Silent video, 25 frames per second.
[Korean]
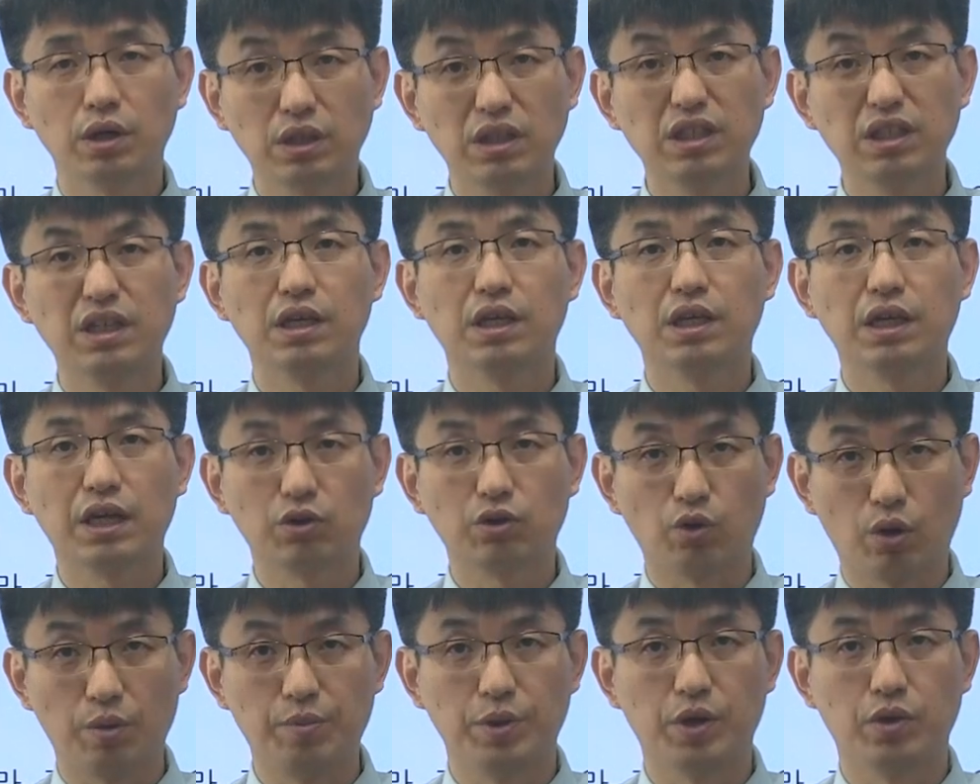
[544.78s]
크기가
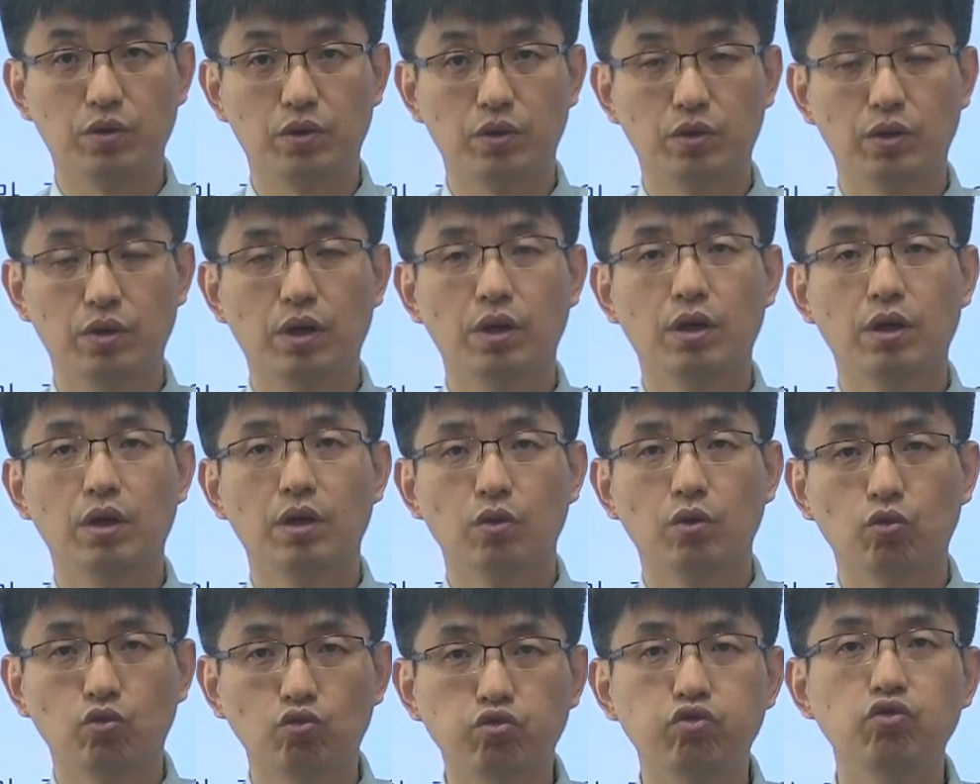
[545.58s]
되면
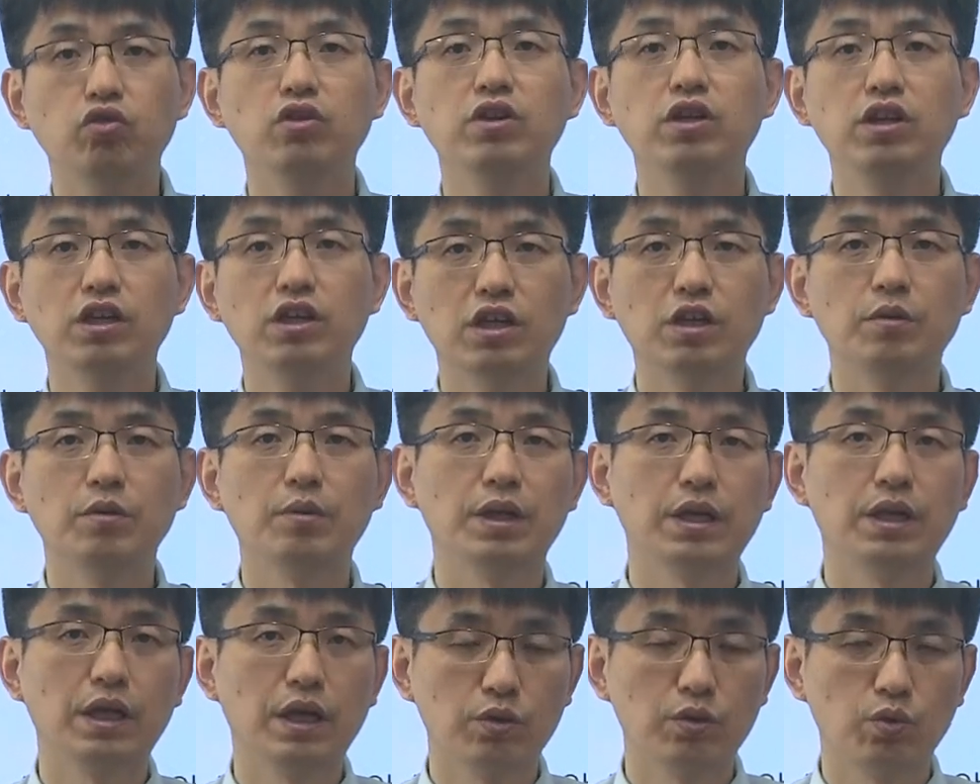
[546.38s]

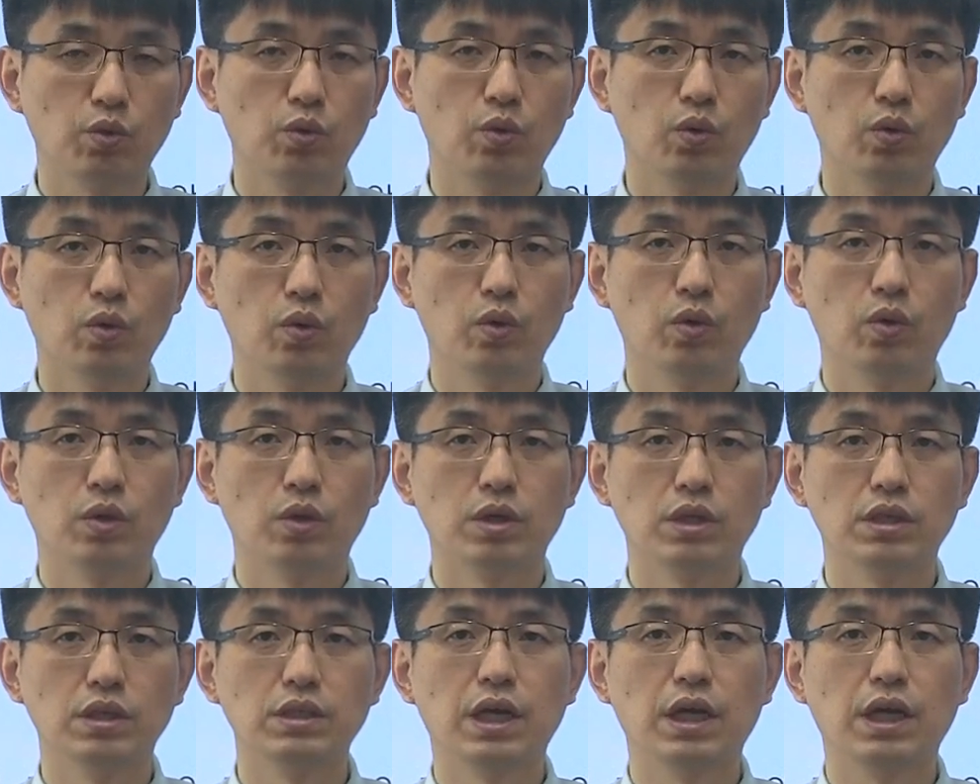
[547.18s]
굴리기만 해도
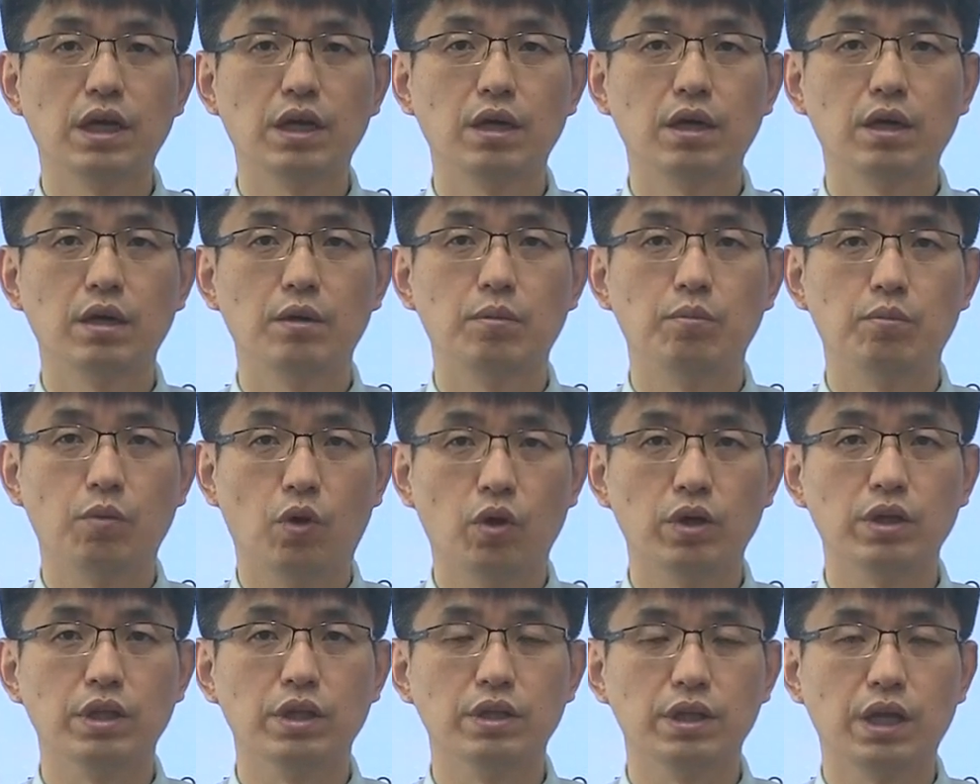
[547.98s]
그냥
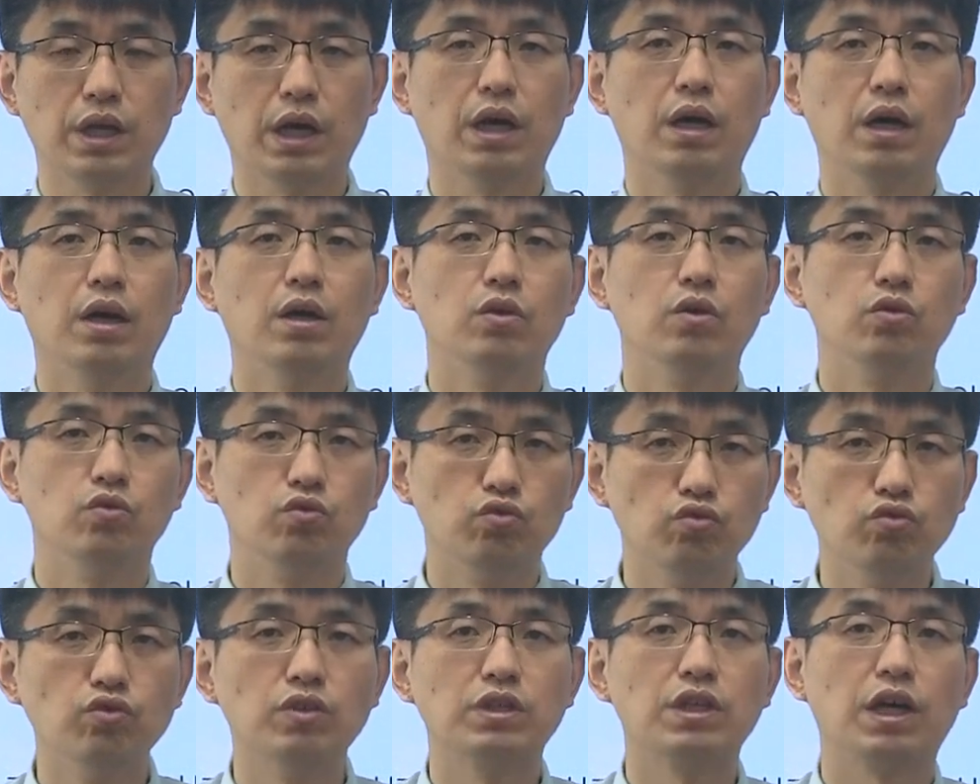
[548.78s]
뭐가 된다.
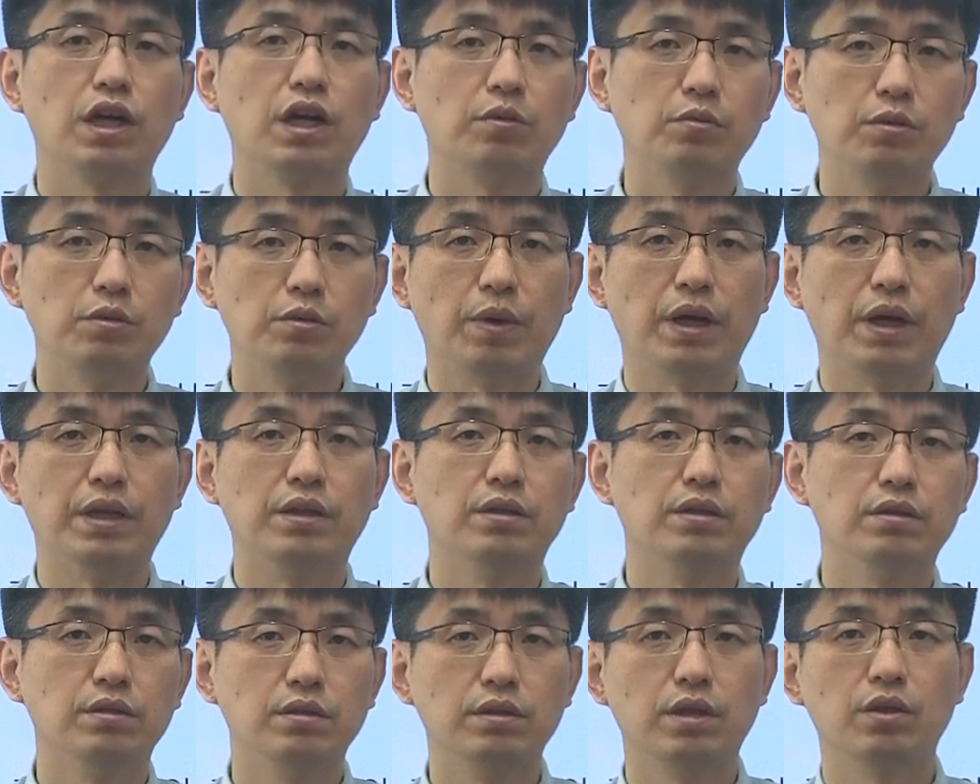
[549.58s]
눈사람을
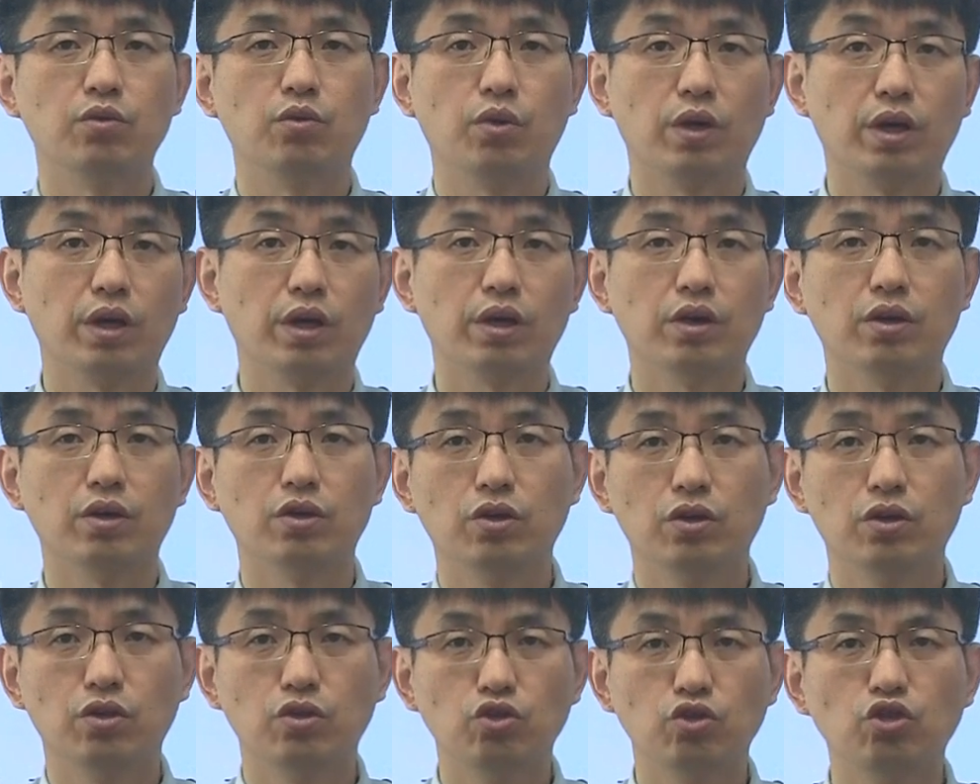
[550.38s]
만드는데 되게
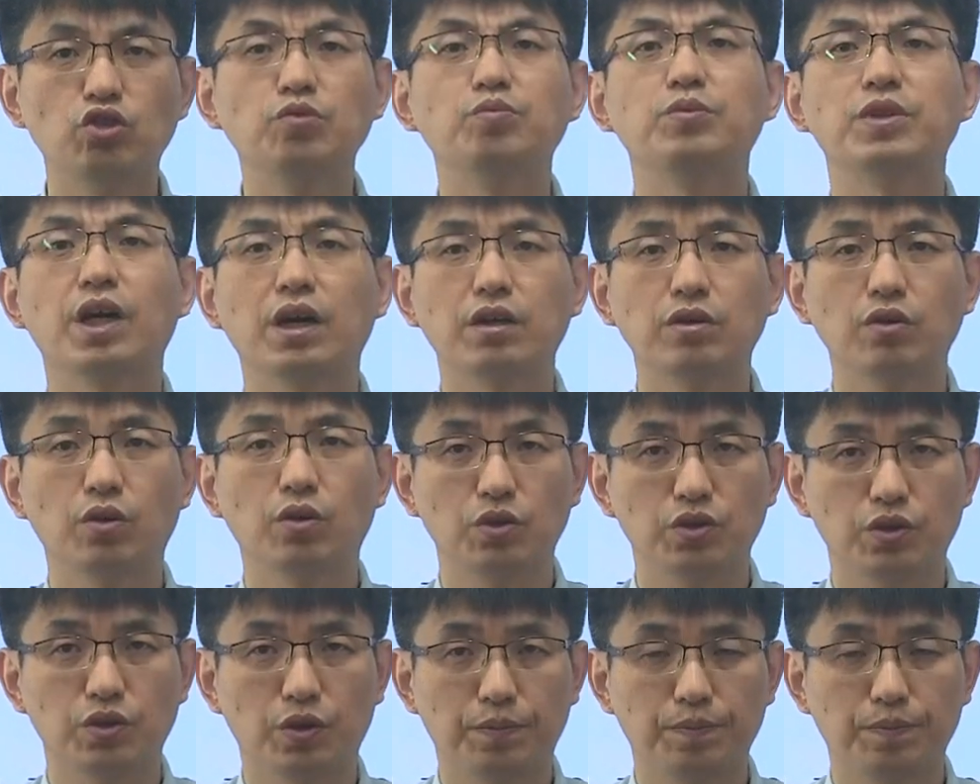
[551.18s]
쉽다는
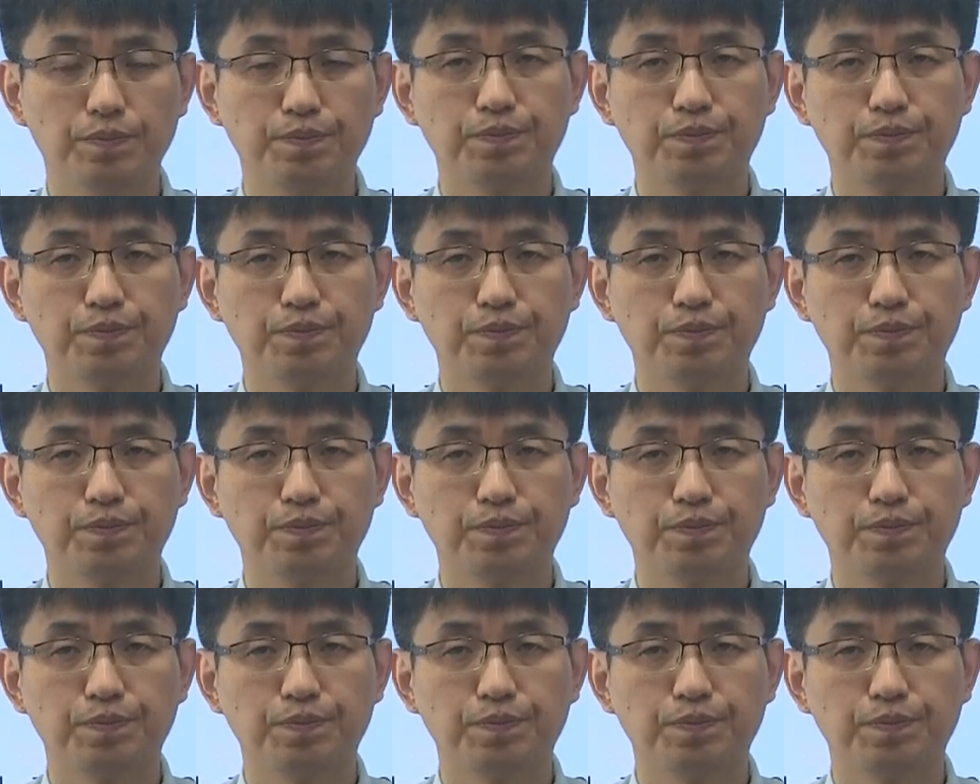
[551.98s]
거죠.